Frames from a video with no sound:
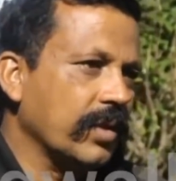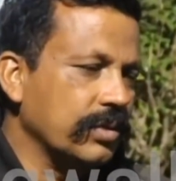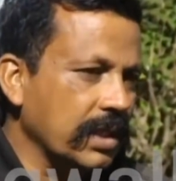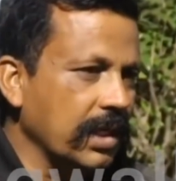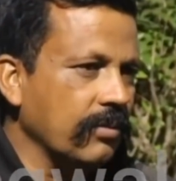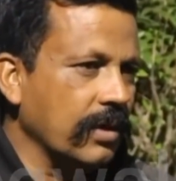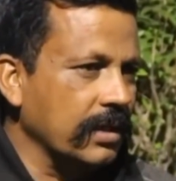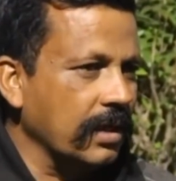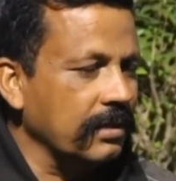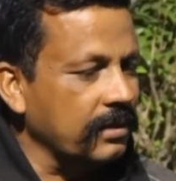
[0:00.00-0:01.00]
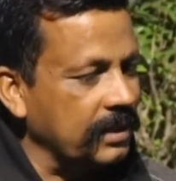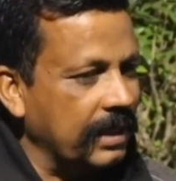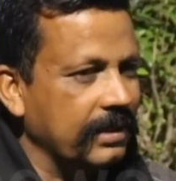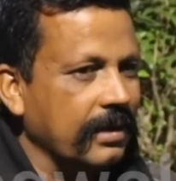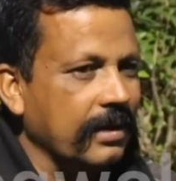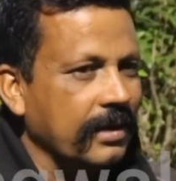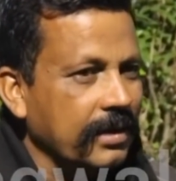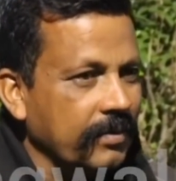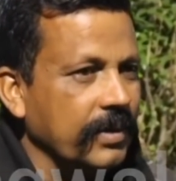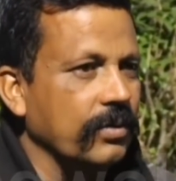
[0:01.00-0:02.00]
उसके लिए हम लोग अंदर अंदर तैयारी कर रहे
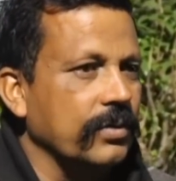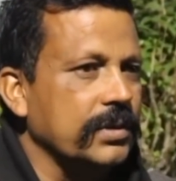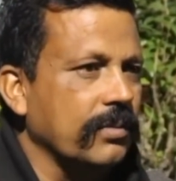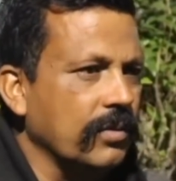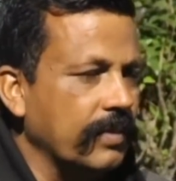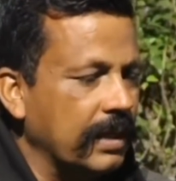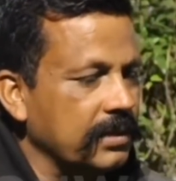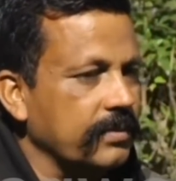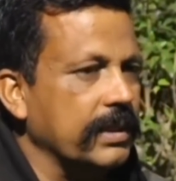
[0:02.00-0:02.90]
हैं अपने लोगों से हम लोग बातचीत